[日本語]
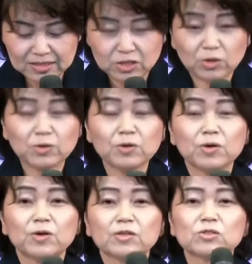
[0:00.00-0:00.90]
その
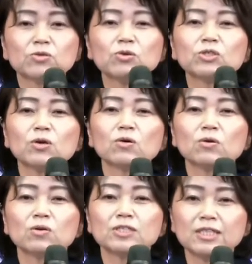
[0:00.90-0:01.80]
その証拠
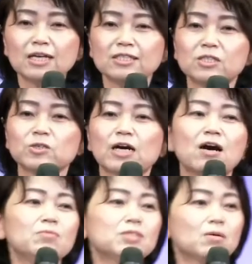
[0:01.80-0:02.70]
として実は
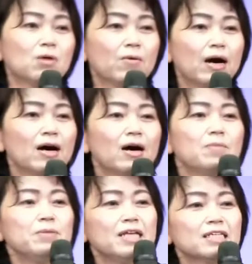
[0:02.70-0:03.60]
神様は
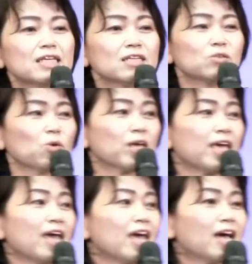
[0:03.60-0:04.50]
皆さんと
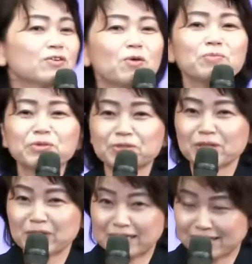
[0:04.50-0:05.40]
契約を結ん
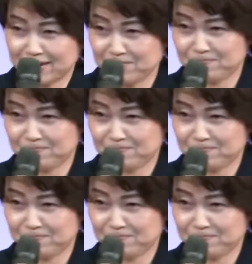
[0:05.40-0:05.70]
でくださった。